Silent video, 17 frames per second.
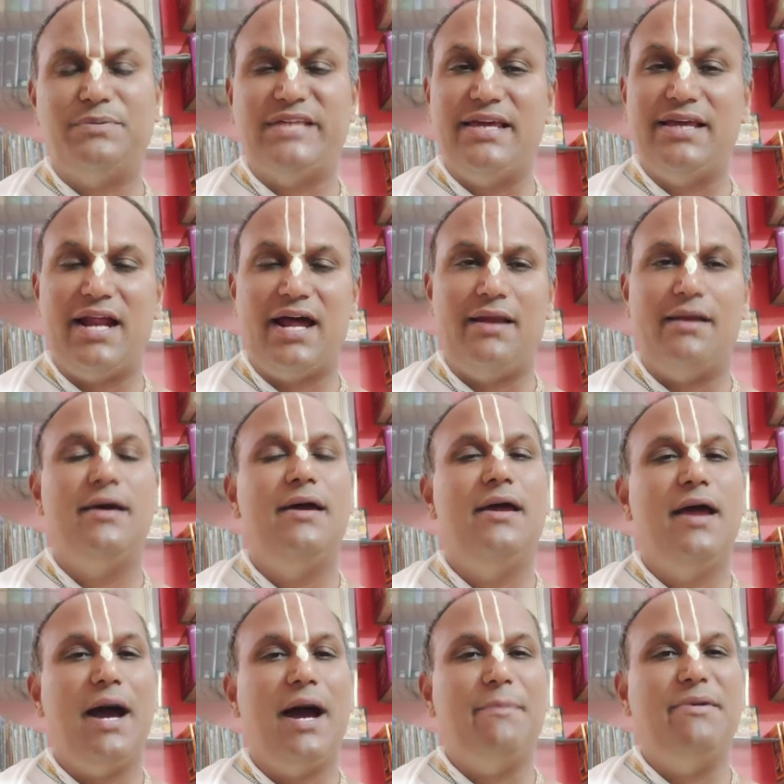செய்கிறாள்
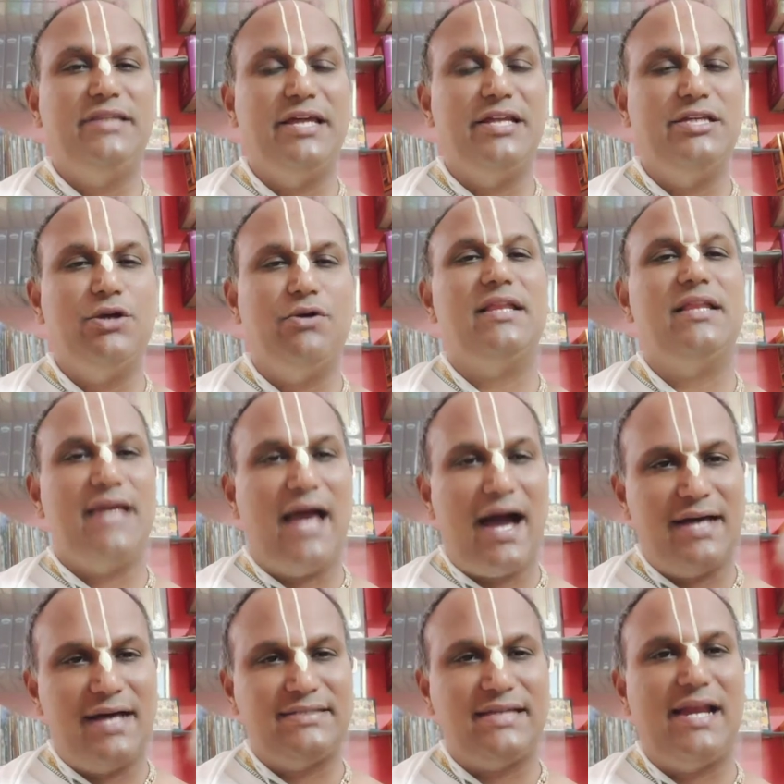அப்படின்னு தெரிஞ்சவொடனே அந்த
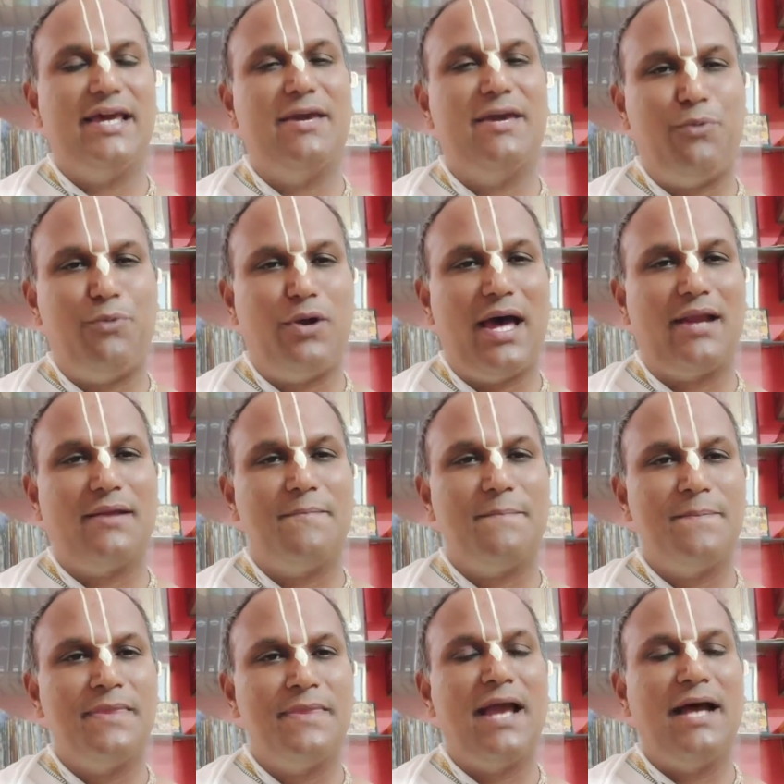யாகசாலைக்கு போனார்
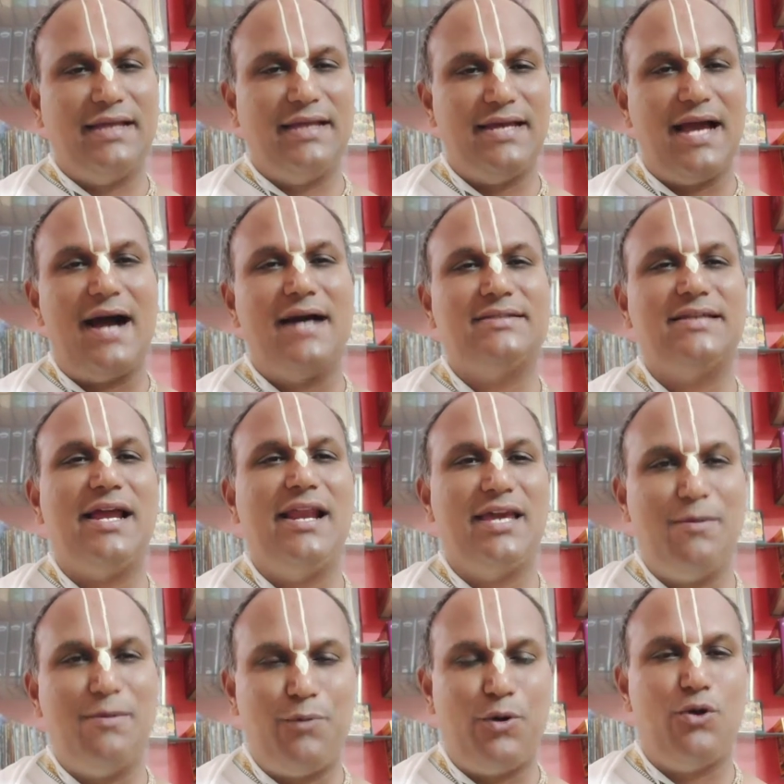அந்த
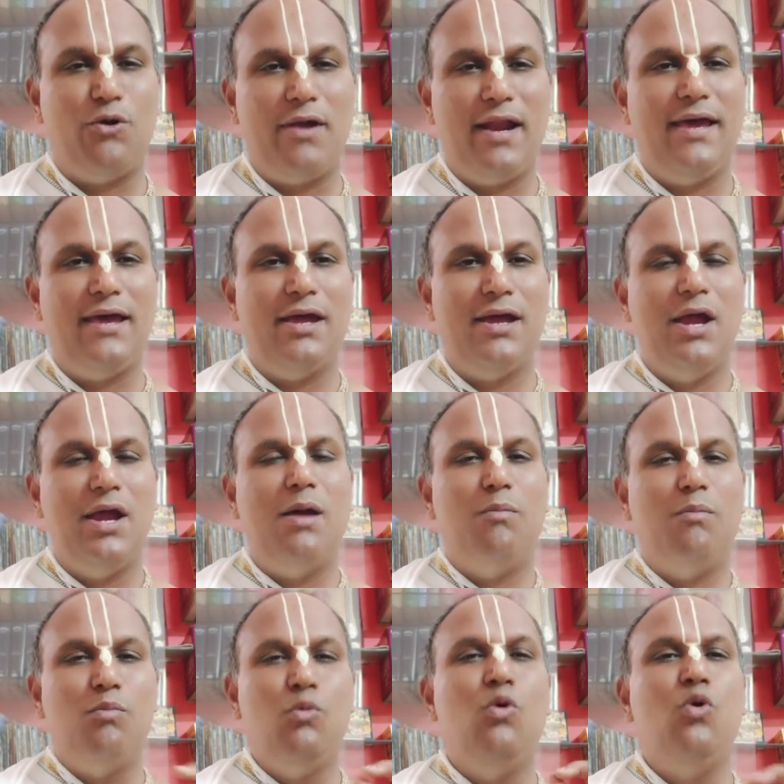யாகசாலைக்கு போனோடனே
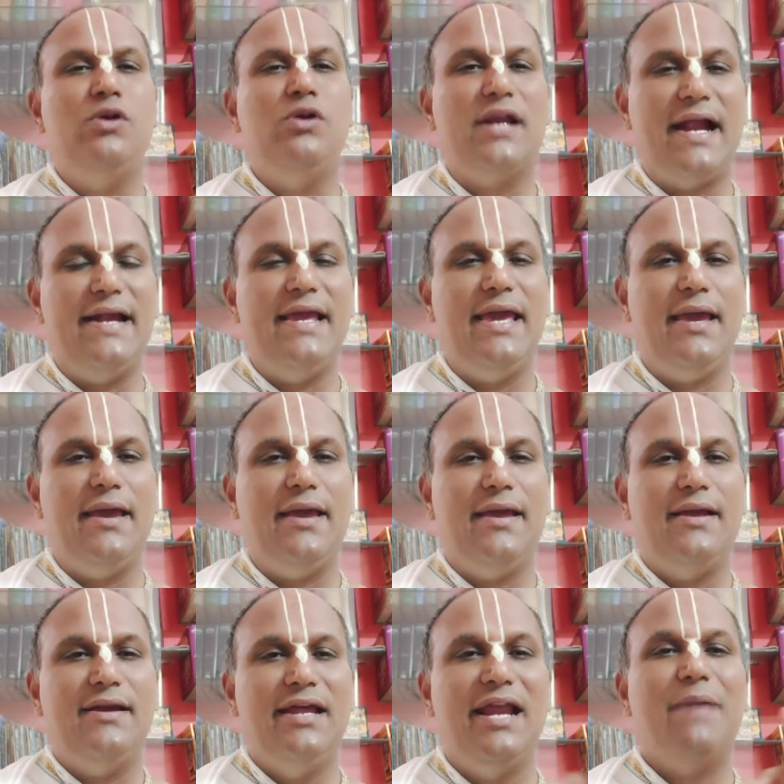மூன்று அடி
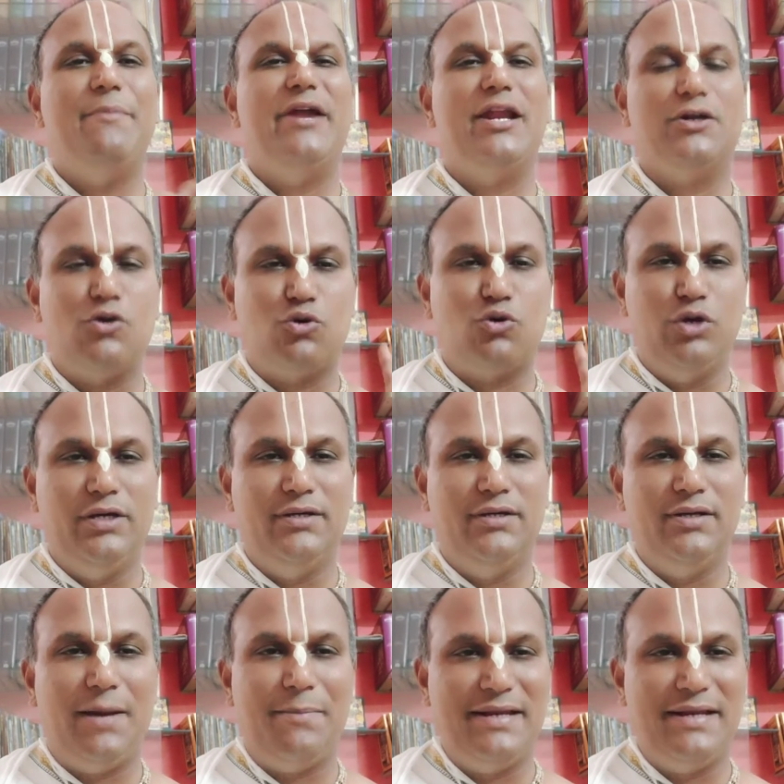நிலம் எனக்கு கொடு
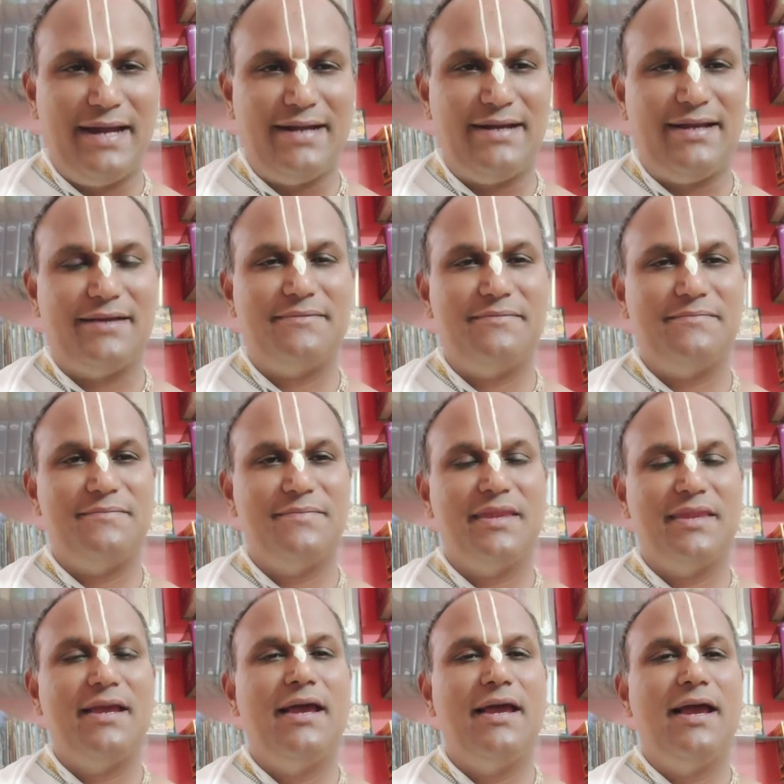அப்படின்னு கேட்டார்
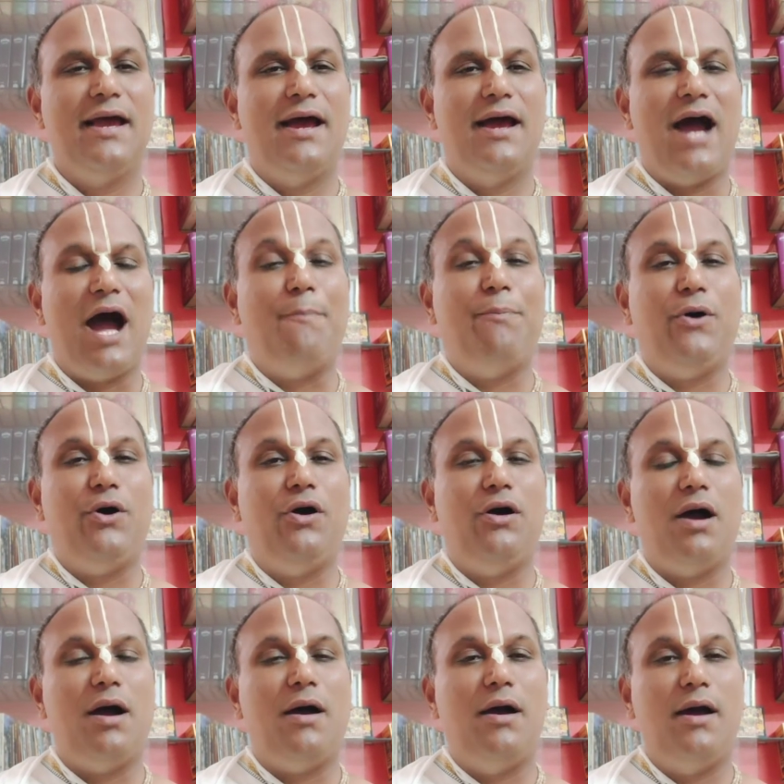அப்போது
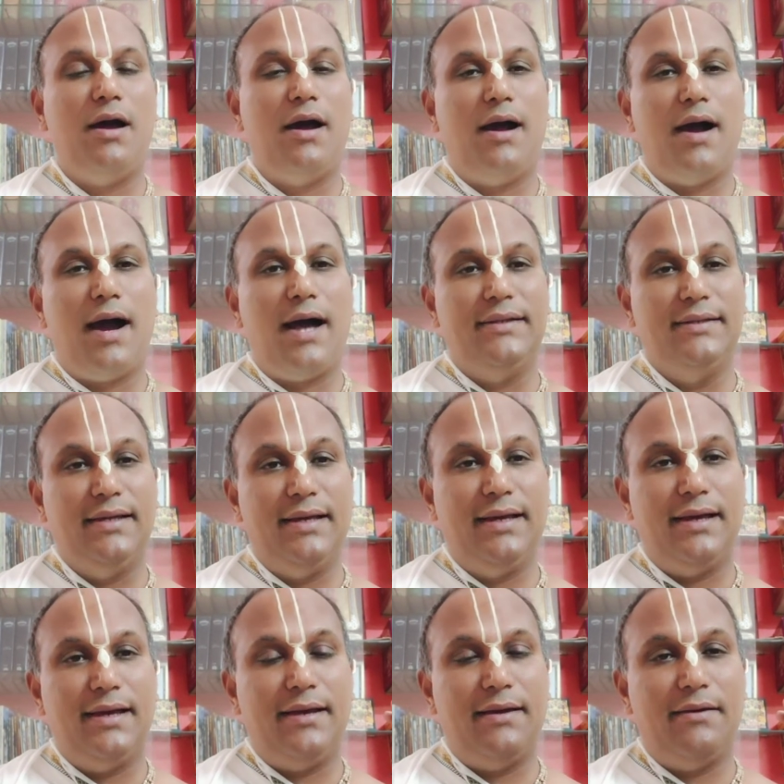அந்த
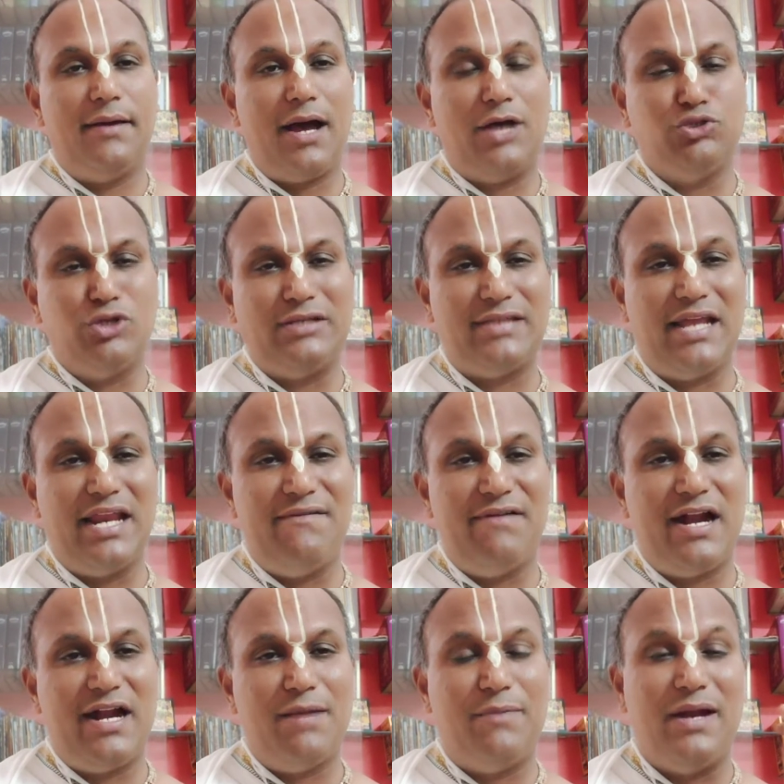அசுர
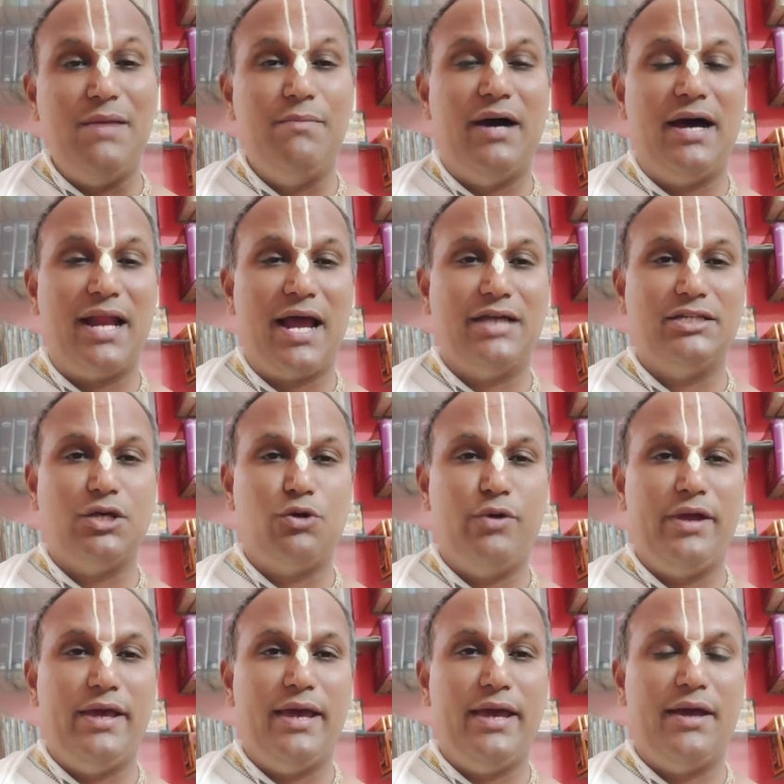தலைவனான பலி
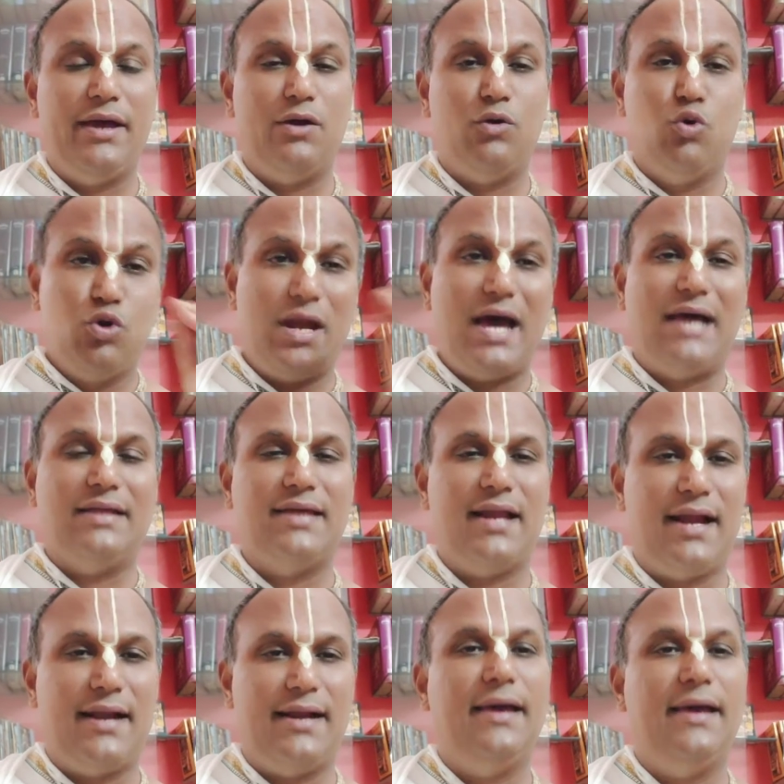மகாராஜனுடைய
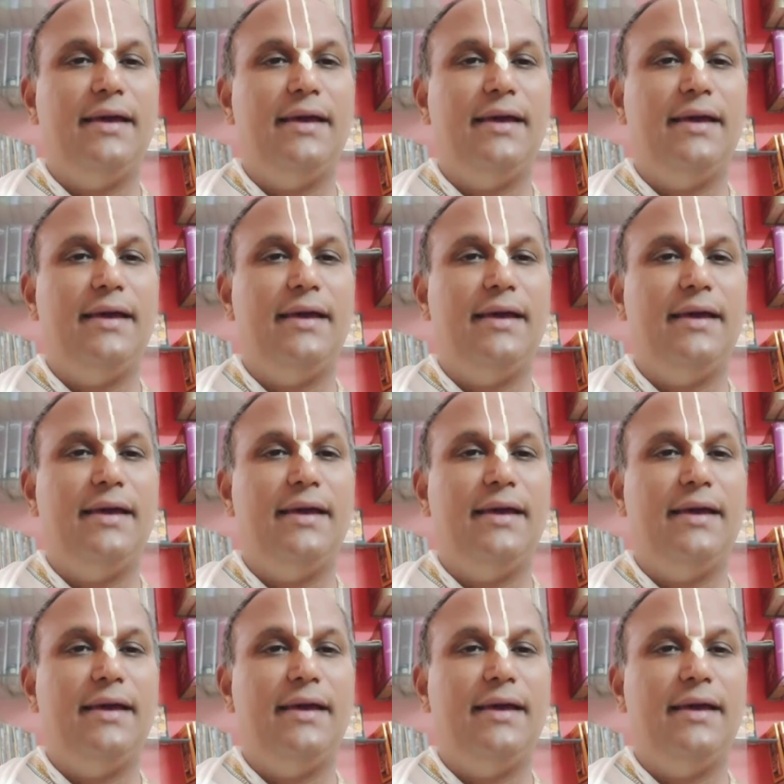குருநாதனான